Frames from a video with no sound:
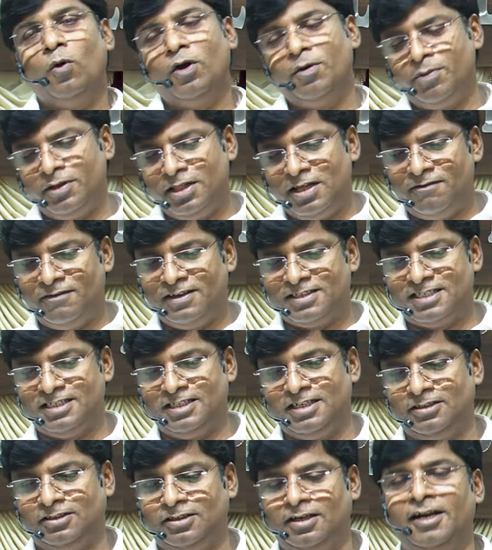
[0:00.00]
ஒன்பதாம்
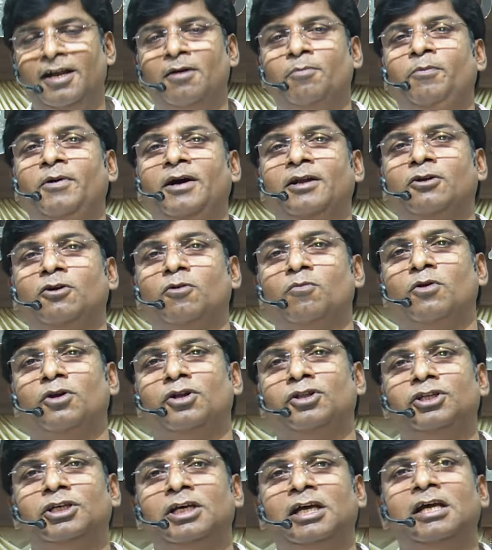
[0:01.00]
வசனத்திலே நாம் பார்க்கும்
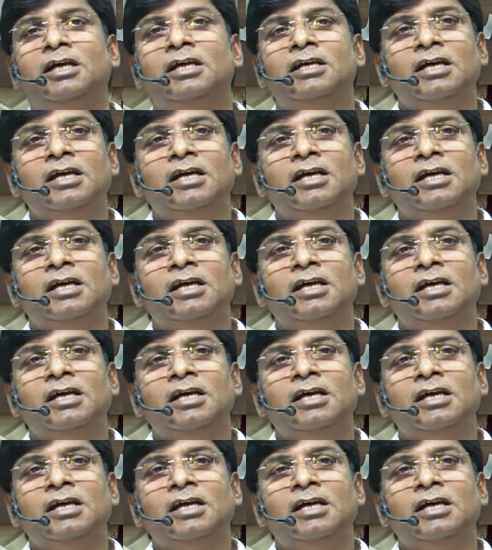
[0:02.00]
பொழுது